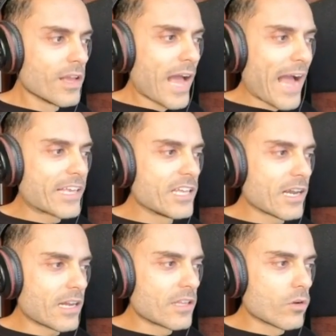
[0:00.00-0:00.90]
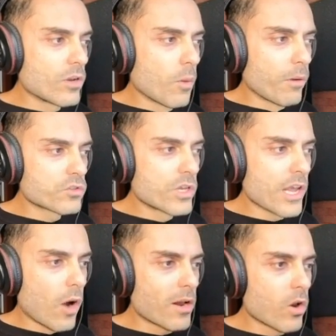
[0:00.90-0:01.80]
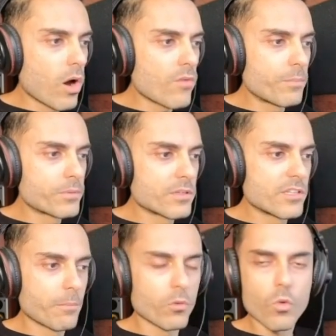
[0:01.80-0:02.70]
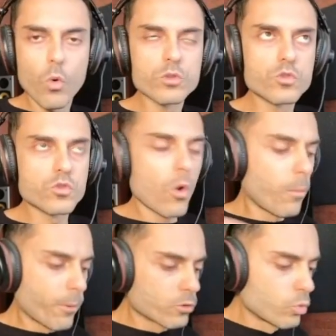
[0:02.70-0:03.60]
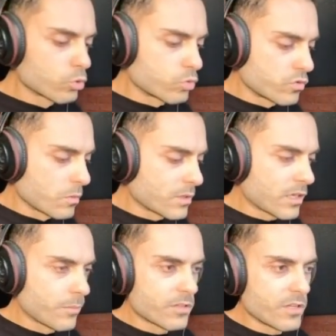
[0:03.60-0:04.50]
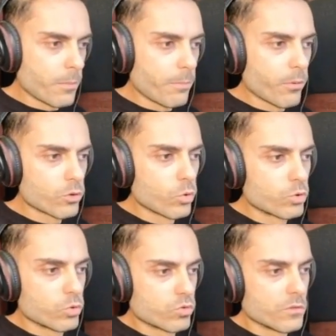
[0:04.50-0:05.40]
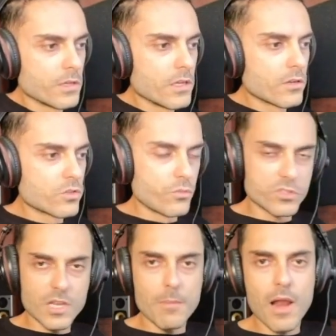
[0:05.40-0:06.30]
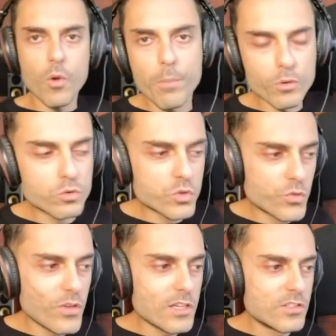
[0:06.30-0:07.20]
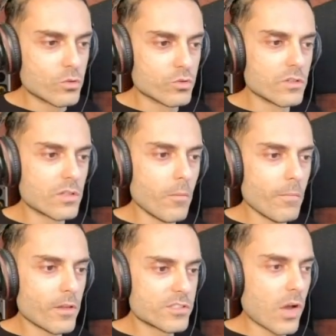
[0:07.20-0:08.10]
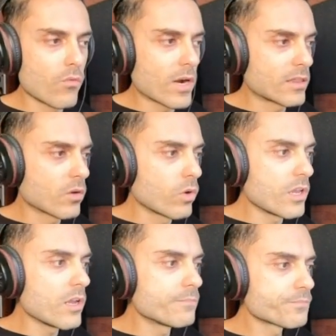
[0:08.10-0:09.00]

Aqui na categoria eu posso criar uma nova, por exemplo, cursos ou produtos. Vamos botar aqui, por exemplo, produtos. Se eu fosse trabalhar com produtos físicos, então salvo a categoria,